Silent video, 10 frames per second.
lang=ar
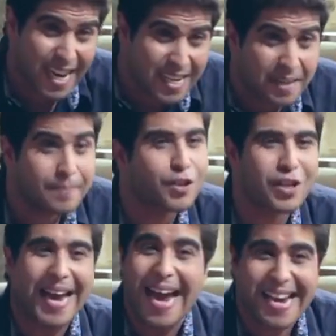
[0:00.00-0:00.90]
انا
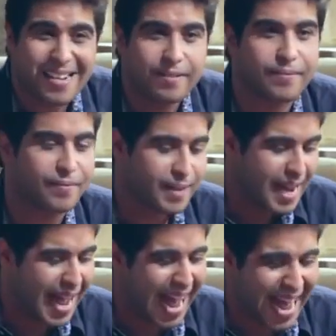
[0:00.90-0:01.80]
مش خايف
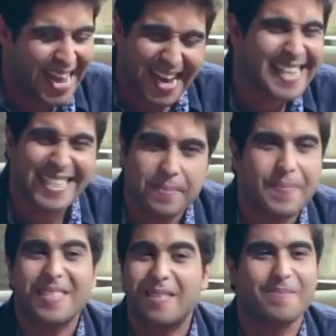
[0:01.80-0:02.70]
انا
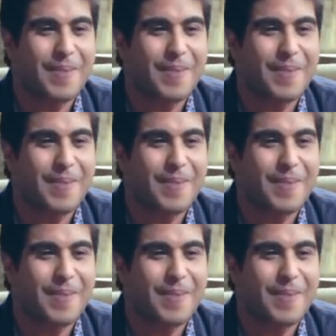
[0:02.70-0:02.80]
بس